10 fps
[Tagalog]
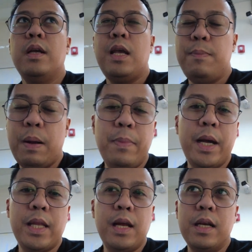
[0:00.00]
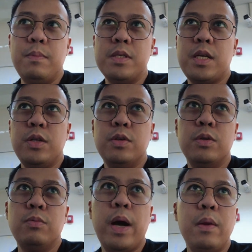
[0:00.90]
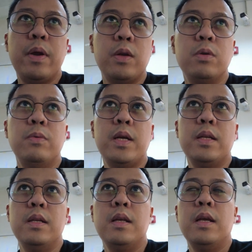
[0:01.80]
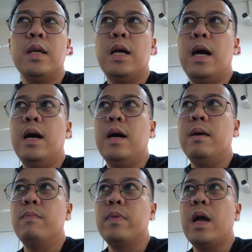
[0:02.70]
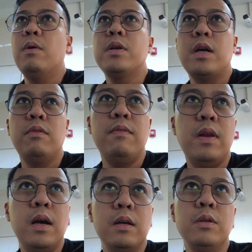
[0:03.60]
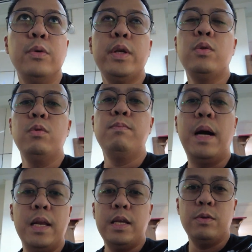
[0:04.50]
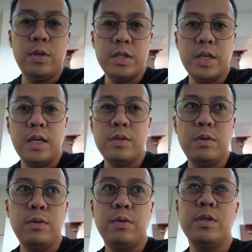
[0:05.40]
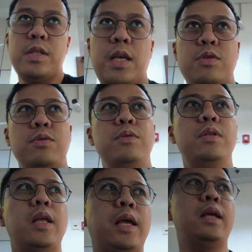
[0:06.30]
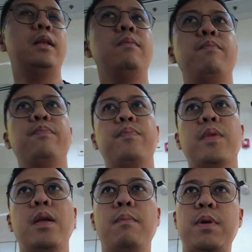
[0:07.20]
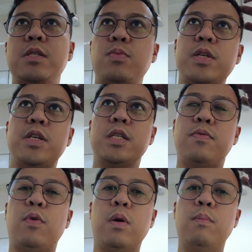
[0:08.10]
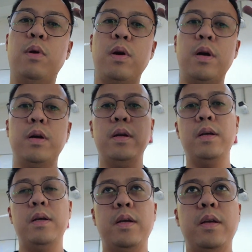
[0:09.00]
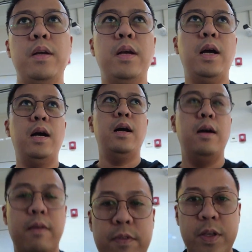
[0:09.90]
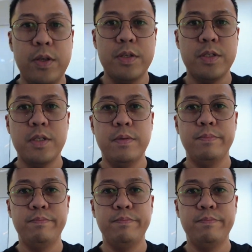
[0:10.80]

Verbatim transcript: ipapakita lang namin sa inyo while we are doing um, our travel vlog going to Bali, Indonesia. So stay tuned and please watch us for more uh, videos.